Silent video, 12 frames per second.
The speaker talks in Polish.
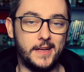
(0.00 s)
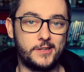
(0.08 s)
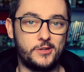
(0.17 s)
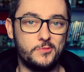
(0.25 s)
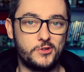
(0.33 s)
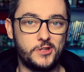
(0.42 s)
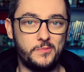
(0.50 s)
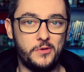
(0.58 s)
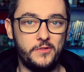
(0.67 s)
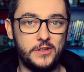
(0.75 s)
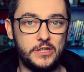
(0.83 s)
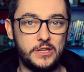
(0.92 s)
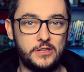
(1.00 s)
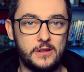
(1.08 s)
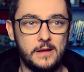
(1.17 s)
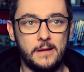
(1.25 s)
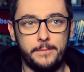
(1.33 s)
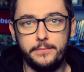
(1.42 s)
nasze, można powiedzieć.
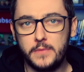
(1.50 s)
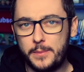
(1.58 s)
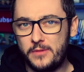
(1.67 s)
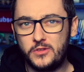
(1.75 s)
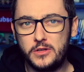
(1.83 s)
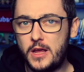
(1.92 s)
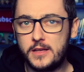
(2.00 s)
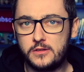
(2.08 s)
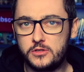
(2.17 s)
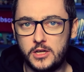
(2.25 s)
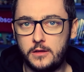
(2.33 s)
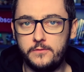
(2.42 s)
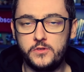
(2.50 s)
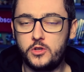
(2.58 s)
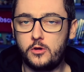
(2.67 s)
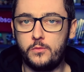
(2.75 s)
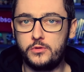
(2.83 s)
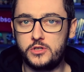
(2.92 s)
Na pewno nie jest to żaden
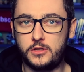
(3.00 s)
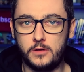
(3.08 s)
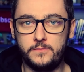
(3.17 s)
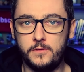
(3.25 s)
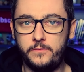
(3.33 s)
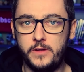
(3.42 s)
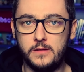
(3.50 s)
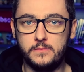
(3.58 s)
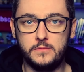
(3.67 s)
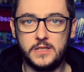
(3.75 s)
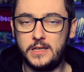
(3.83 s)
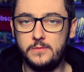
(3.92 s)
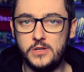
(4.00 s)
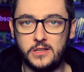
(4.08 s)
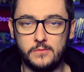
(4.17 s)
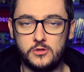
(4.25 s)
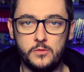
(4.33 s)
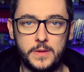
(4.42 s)
wysokobudżetowy film z jakimiś
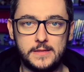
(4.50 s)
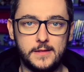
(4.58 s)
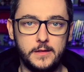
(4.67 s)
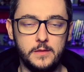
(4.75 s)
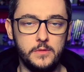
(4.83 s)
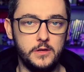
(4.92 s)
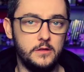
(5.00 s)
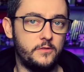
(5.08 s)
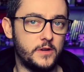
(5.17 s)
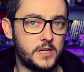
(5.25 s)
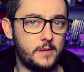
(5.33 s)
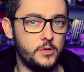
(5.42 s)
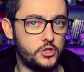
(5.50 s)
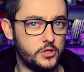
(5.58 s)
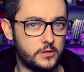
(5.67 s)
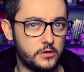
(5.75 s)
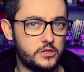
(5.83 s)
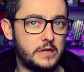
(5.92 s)
tam super znanymi twarzami czy
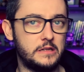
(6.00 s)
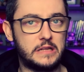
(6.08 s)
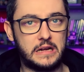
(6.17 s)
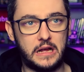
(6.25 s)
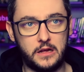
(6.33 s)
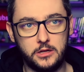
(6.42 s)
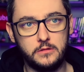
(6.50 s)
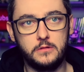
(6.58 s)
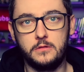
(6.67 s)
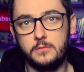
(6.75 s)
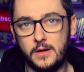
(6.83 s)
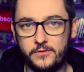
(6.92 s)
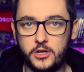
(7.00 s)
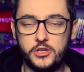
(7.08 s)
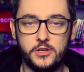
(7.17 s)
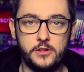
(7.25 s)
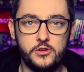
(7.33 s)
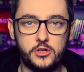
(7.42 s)
coś, ale taka, mam
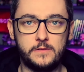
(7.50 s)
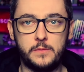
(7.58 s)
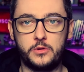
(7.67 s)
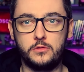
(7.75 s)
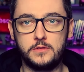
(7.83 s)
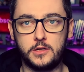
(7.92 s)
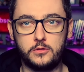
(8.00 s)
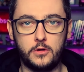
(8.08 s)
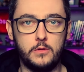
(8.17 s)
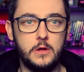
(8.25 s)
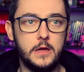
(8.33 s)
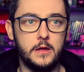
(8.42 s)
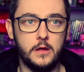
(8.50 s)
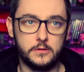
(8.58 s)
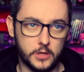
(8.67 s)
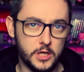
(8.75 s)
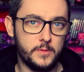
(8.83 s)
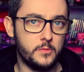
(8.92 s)
wrażenie, niszowa produkcja, którą
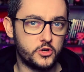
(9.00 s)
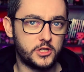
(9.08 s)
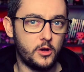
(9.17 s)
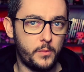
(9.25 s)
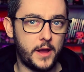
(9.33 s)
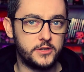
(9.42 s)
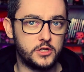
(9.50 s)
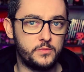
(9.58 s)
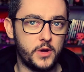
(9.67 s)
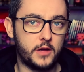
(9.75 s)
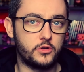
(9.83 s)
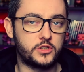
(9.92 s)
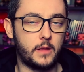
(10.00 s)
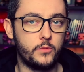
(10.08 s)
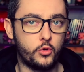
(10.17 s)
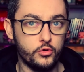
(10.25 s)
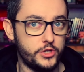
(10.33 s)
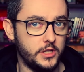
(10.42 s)
no niby można obejrzeć, bo jakoś tam
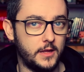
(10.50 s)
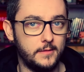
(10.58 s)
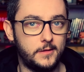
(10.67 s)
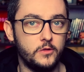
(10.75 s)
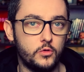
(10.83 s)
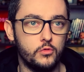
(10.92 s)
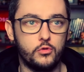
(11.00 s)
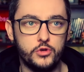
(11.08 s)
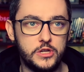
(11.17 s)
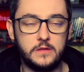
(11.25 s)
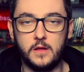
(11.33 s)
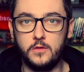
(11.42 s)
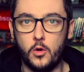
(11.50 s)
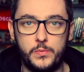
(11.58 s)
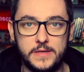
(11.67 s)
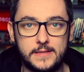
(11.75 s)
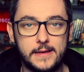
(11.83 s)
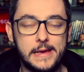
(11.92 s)
kusi ten tytuł, kusi ten
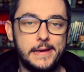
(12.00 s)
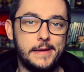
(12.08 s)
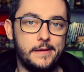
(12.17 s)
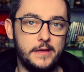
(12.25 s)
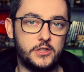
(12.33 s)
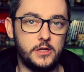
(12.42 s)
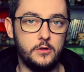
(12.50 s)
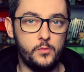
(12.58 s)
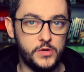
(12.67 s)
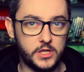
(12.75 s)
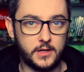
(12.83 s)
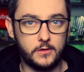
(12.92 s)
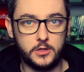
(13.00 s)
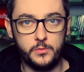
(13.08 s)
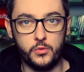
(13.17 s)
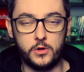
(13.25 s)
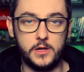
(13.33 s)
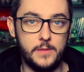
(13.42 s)
opis jeżeli lubicie tego
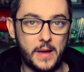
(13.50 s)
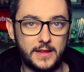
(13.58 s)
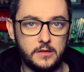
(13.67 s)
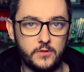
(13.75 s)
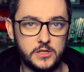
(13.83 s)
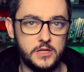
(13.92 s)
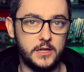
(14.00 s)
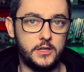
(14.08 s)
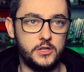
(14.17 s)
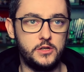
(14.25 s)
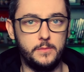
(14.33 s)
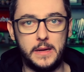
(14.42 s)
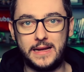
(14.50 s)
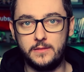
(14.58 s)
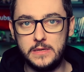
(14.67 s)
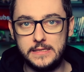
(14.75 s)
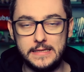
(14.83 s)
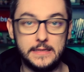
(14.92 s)
typu klimaty, właśnie jakieś Mega
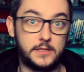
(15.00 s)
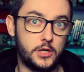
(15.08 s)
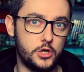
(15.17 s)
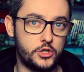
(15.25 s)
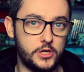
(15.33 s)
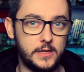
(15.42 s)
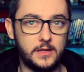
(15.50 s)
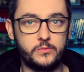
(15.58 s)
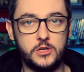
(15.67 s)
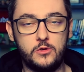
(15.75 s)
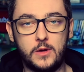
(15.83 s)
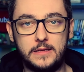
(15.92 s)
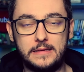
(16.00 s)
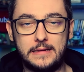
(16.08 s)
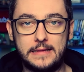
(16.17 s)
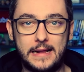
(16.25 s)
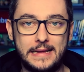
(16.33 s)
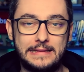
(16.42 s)
Missing, Searching na przykład i tak
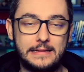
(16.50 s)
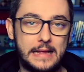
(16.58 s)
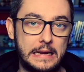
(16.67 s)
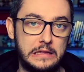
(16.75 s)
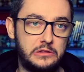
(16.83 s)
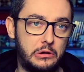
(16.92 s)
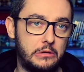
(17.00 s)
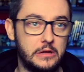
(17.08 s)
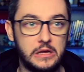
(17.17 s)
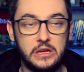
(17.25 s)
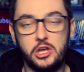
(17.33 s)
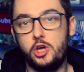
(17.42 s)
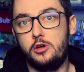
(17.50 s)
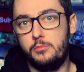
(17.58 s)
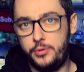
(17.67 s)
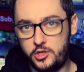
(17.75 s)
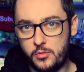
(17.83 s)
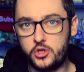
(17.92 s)
dalej, i tak dalej, to
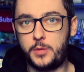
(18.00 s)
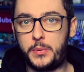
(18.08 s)
być może